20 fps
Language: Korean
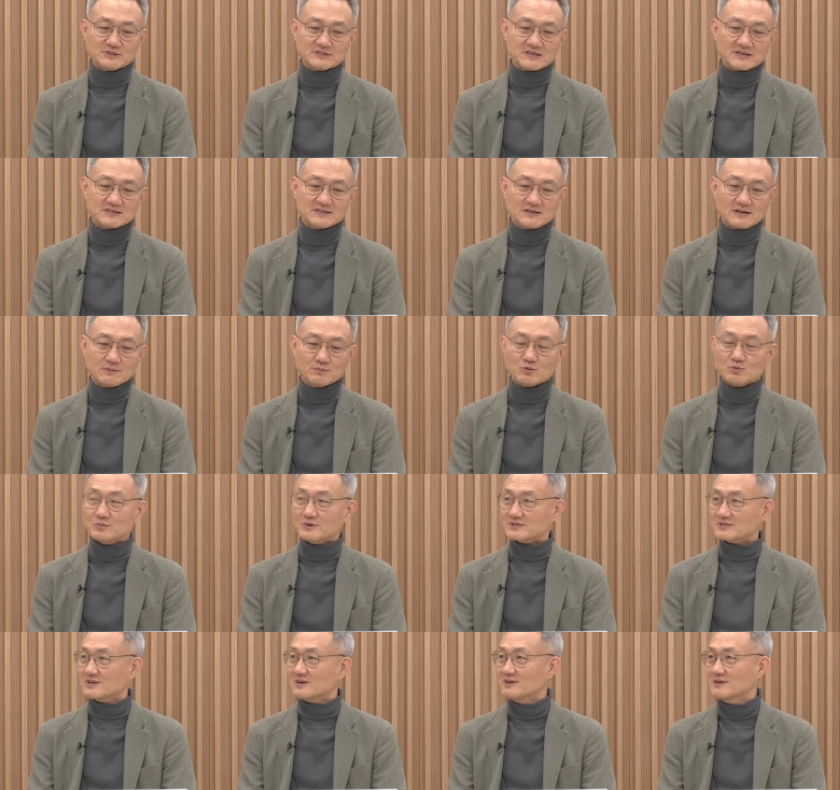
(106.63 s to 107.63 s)
체크를 해
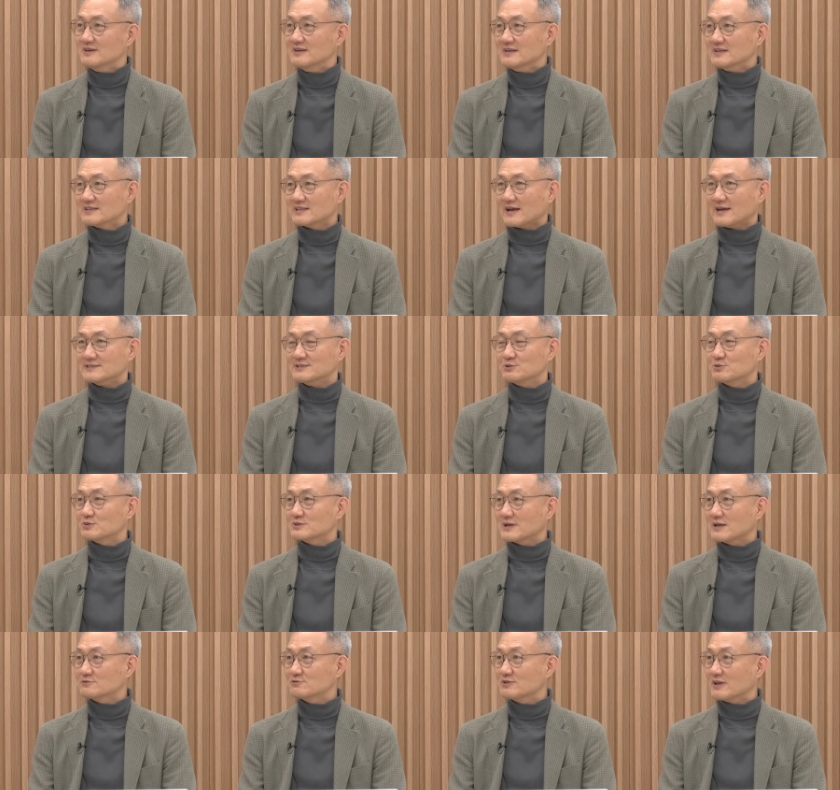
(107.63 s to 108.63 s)
보면서 다시 또
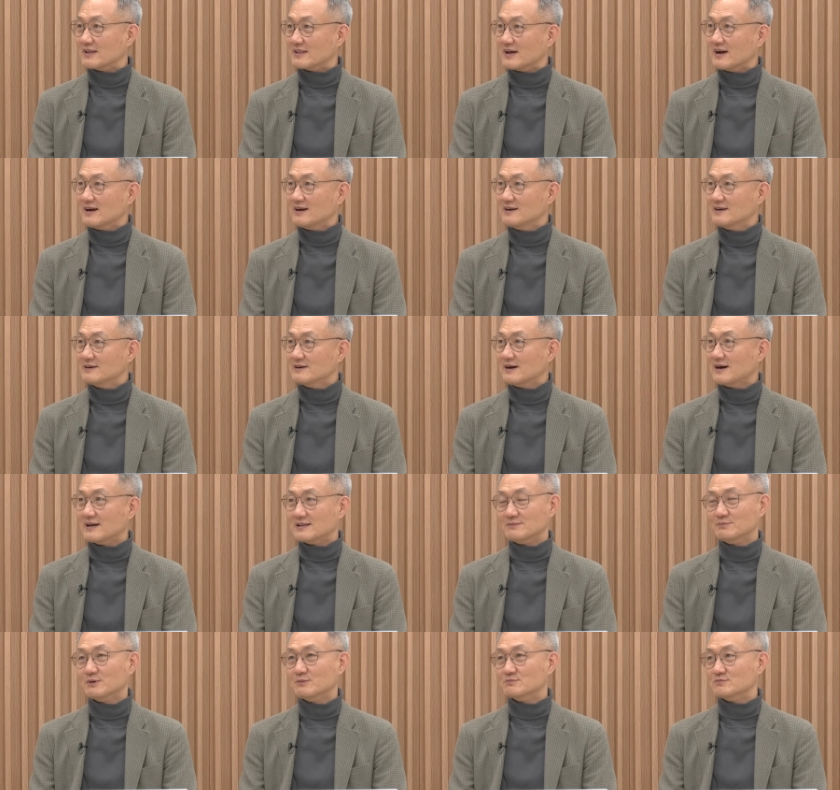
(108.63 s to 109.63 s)
사도 되나
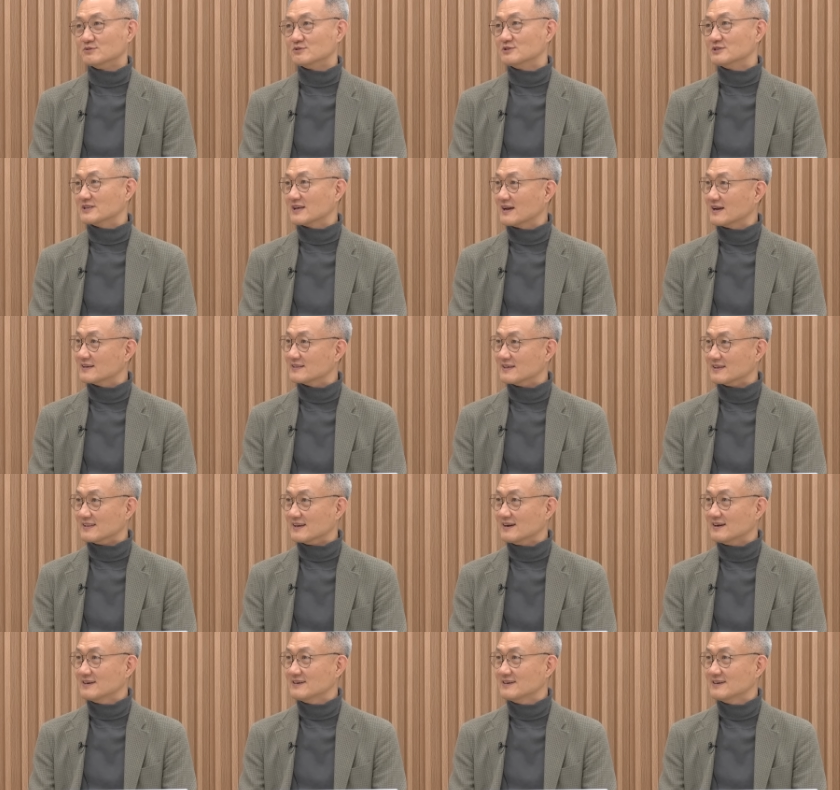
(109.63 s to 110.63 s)
아니면 물을 타야
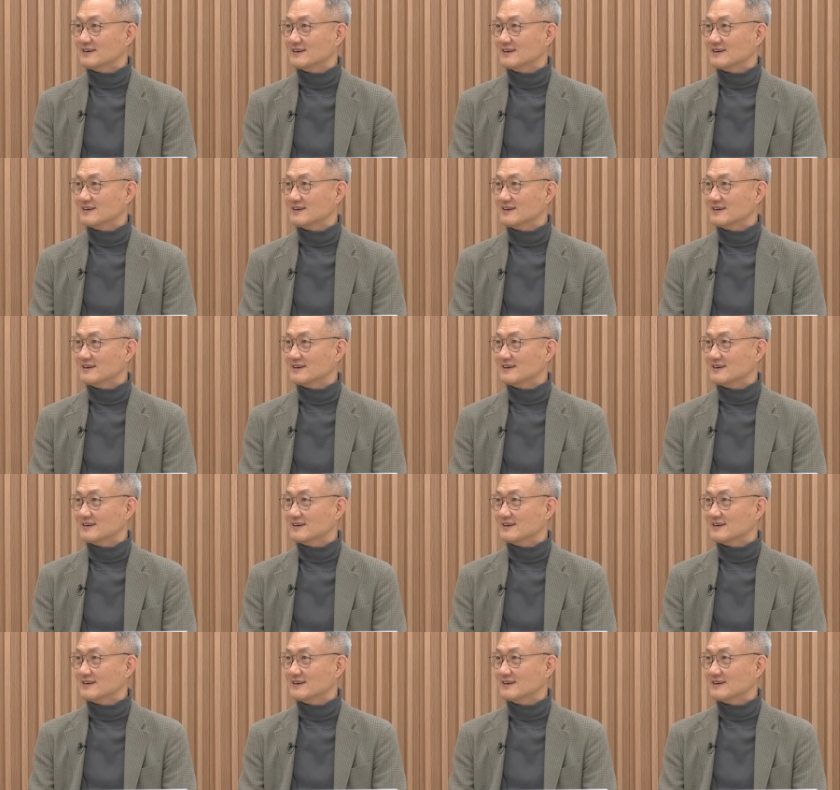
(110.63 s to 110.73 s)
되나